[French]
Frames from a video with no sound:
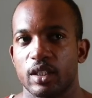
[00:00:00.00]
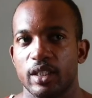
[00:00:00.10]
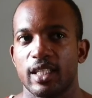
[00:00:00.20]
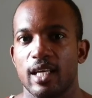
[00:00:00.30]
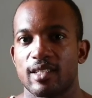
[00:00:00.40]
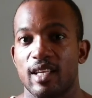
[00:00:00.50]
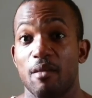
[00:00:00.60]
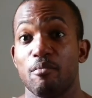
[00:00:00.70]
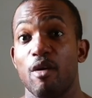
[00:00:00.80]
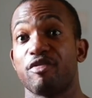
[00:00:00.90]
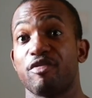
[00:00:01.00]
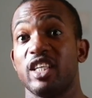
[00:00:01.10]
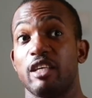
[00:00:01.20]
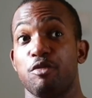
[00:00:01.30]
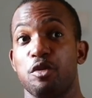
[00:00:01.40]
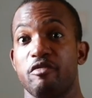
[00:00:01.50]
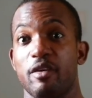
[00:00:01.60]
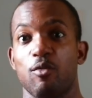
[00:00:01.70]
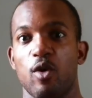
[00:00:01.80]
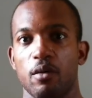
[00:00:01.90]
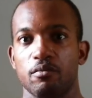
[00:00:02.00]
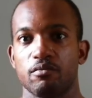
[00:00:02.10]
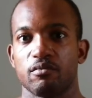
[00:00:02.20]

Déjà, c'est la meuf qui était venue vers moi.